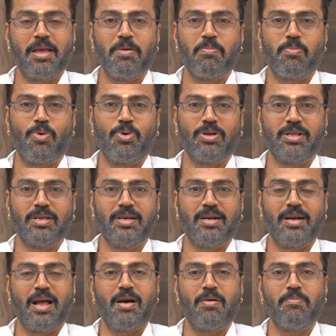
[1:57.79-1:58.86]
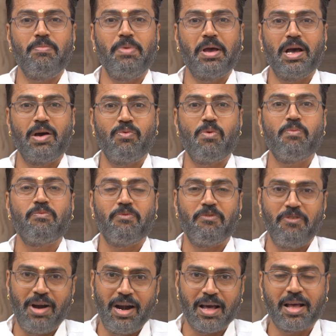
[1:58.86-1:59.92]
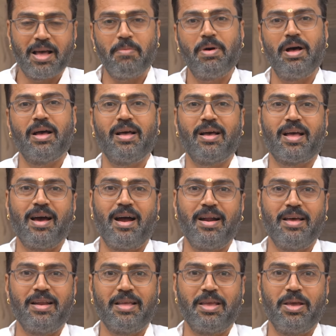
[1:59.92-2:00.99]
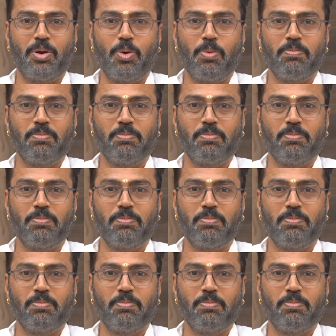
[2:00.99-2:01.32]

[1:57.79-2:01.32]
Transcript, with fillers: இப்பொழுது நாம் மிகவும் விளக்கமாக காண இருக்கிறோம்